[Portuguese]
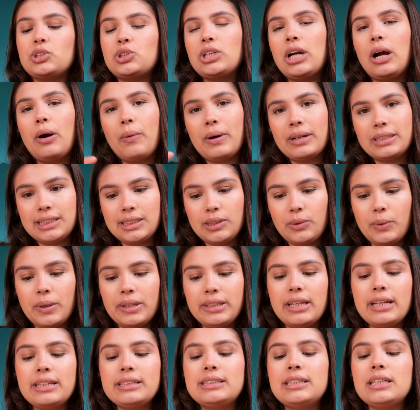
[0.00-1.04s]
Já o
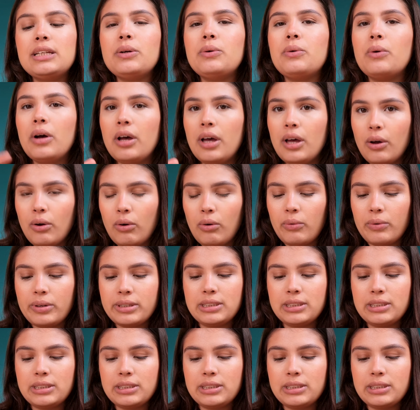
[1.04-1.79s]
A55, com